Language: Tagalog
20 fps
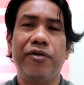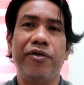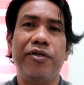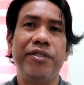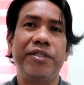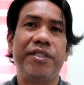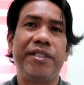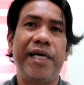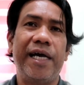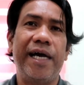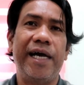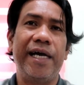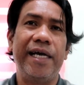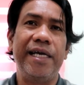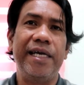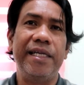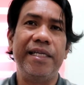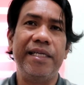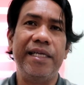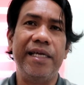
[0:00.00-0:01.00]
doon sa
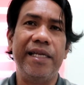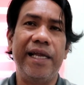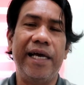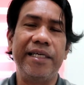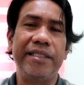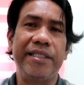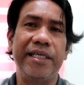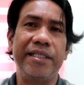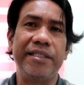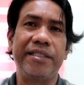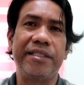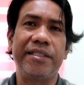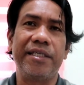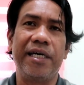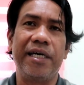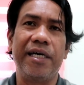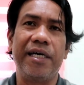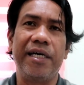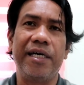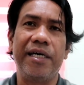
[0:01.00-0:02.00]
hindi licensed
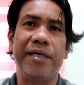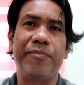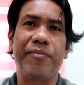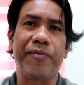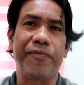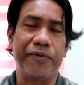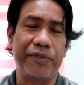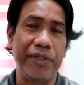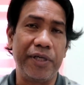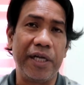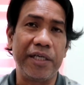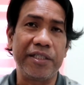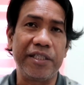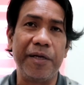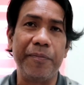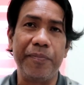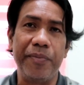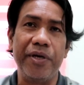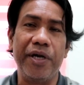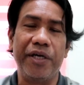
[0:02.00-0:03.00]
uh, professionals
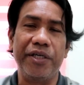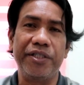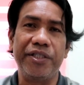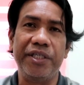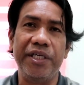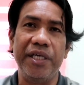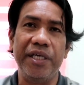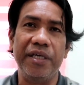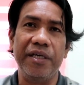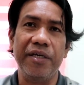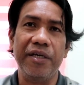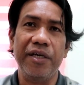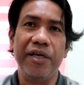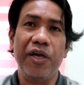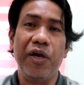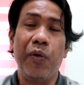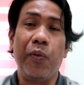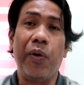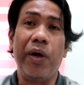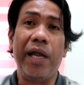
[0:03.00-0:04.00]
ng PRC,
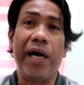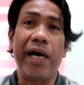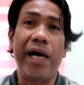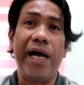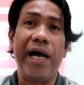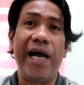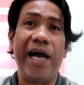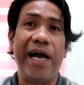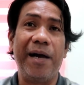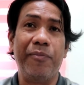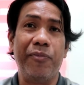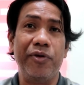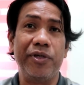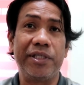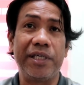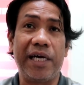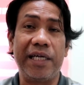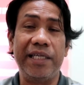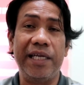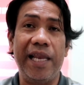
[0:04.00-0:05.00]
wala kang habol
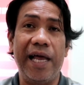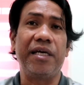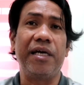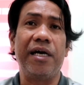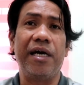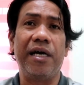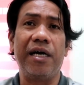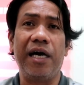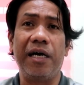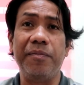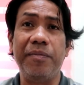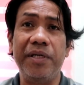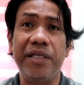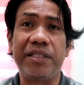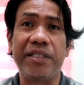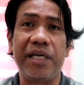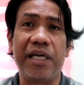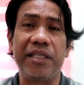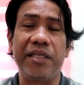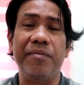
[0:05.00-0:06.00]
sa kanila uh,
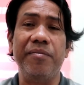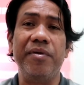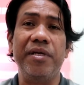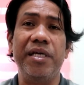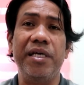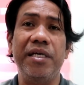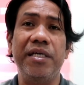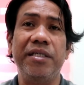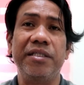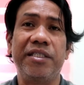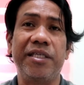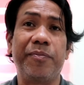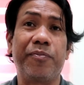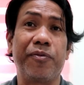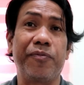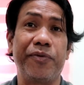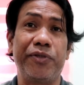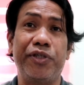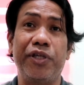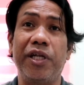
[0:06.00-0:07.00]
administratively sa
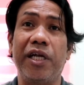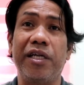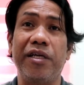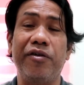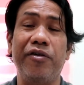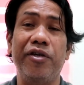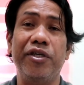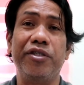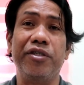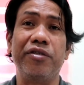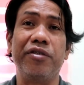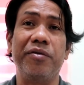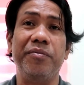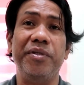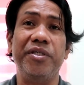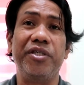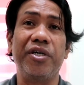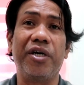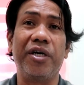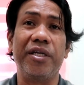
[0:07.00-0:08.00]
Professional Regulation
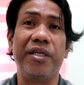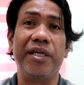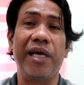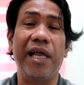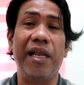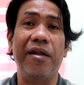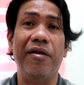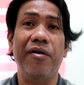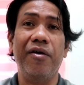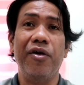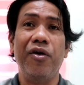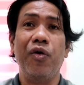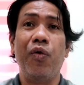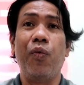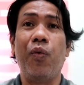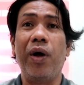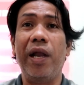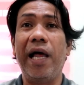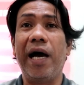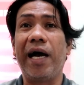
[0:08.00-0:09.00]
Commission dahil
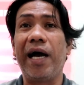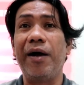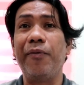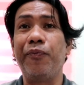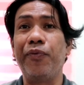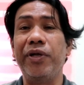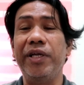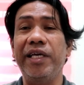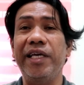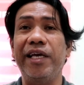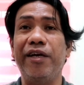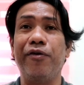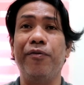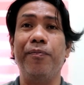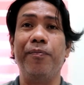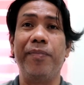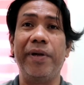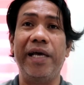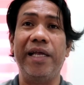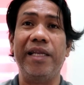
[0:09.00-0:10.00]
wala kang pwedeng
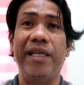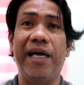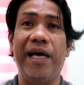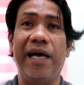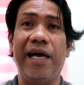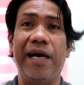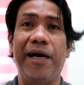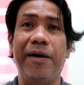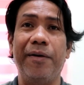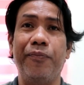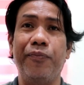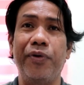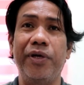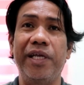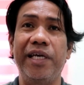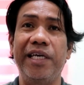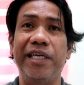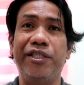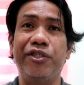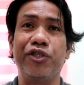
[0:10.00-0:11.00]
i-complain na
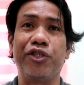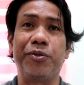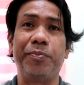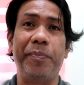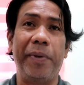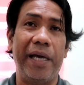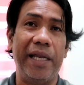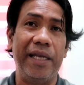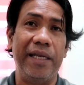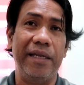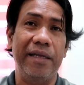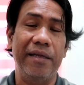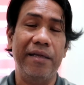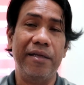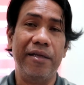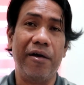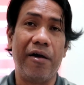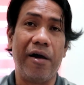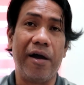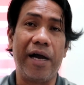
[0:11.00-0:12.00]
pwedeng i-suspend
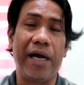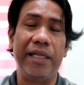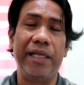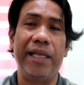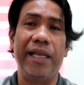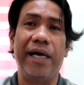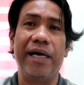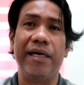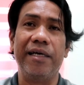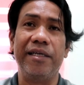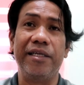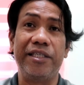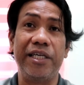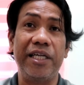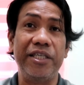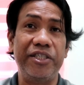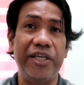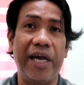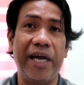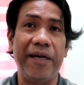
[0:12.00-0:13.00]
no, ang kanilang
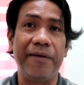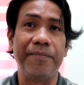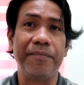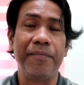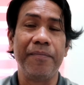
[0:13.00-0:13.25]
lisensya.